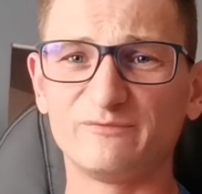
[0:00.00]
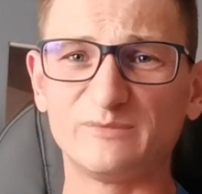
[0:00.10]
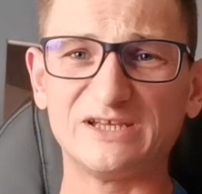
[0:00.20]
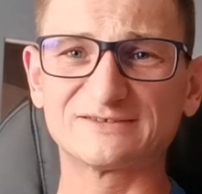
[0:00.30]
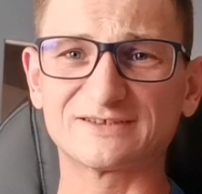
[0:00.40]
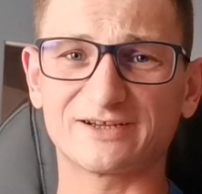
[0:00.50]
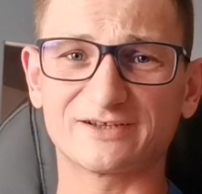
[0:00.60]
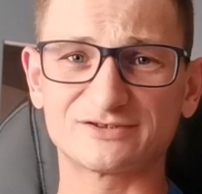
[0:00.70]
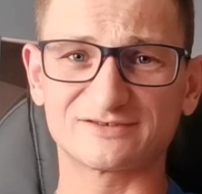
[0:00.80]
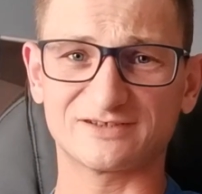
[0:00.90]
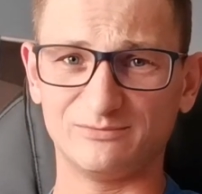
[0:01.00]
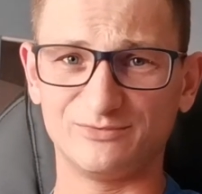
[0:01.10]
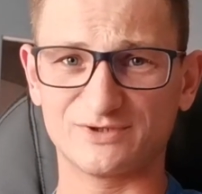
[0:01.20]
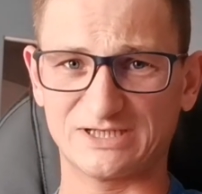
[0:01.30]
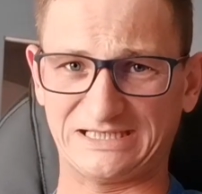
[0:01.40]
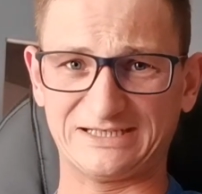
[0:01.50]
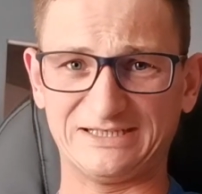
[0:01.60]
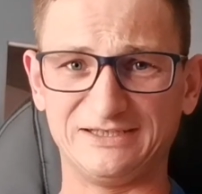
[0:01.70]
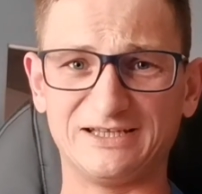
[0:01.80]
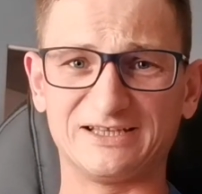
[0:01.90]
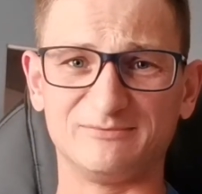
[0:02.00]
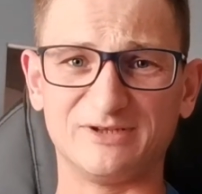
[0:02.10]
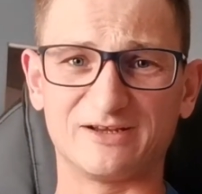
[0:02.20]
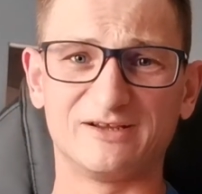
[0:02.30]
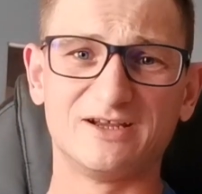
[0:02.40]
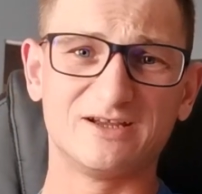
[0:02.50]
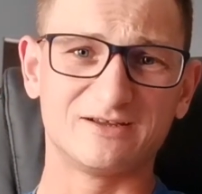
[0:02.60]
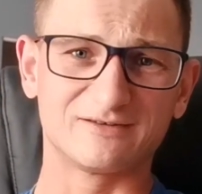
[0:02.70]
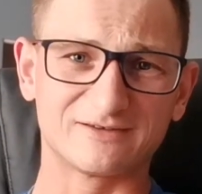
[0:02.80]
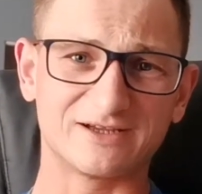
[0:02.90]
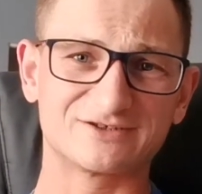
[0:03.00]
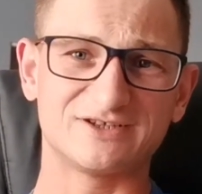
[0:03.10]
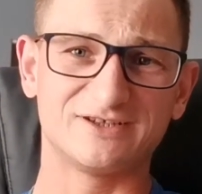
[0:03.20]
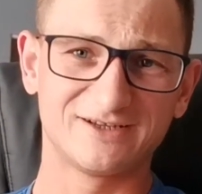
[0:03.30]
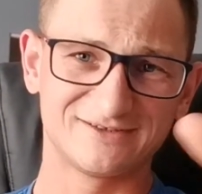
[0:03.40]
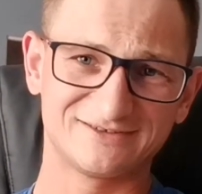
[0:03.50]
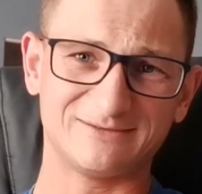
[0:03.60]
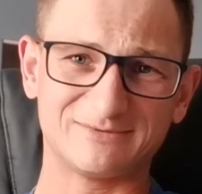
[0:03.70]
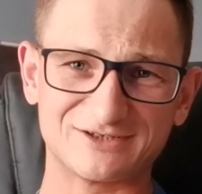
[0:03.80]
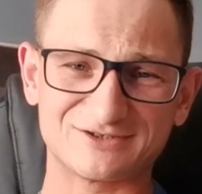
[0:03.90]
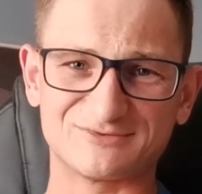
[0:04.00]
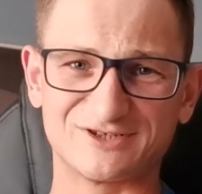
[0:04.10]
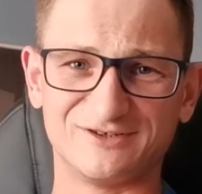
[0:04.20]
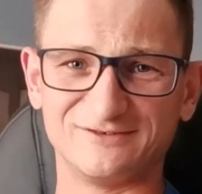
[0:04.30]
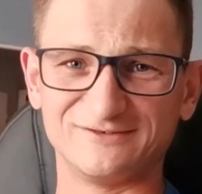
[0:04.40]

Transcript: w miejscach, gdzie zrobił się taki nadmiar. Także zapraszam Cię